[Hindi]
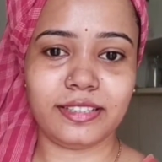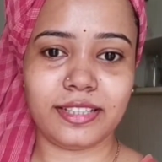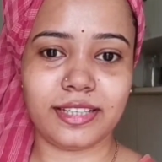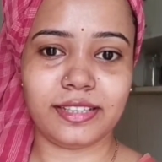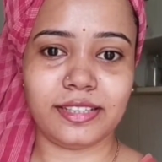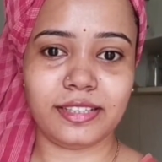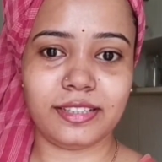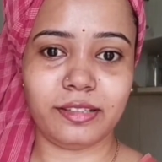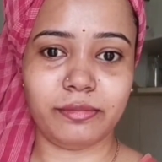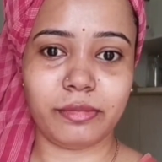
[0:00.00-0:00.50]

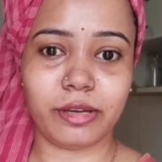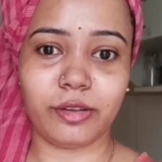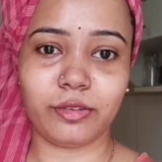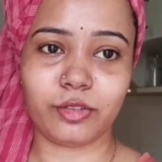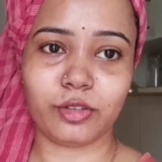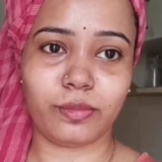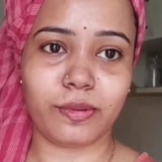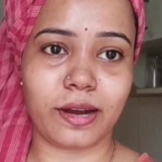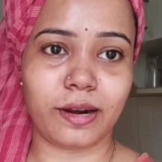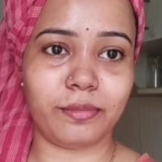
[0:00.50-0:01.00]
जाती थी मैं
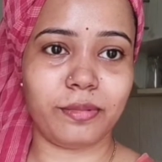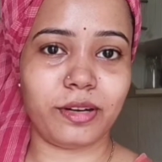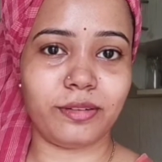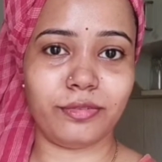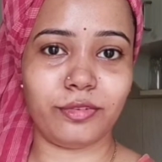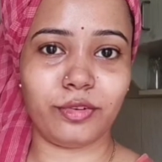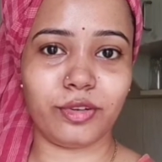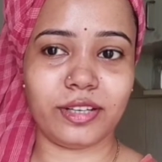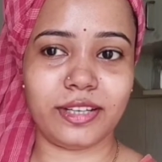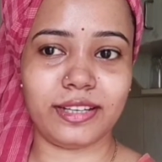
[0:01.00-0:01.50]
उसको बार बार
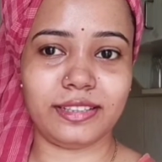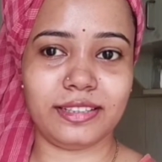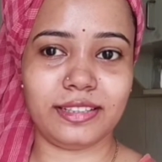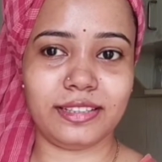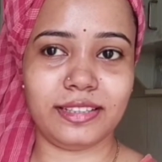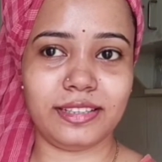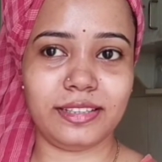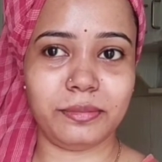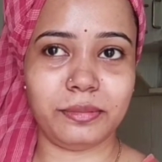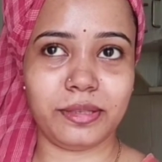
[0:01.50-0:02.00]
फोन करती
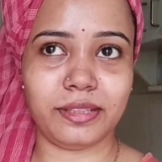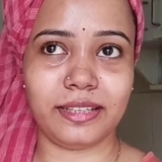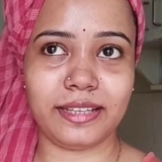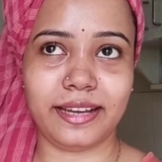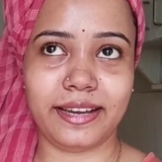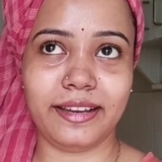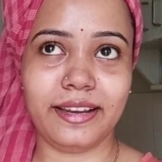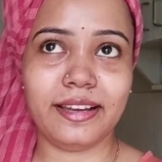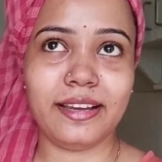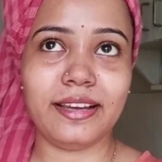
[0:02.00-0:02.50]
थी कि पता है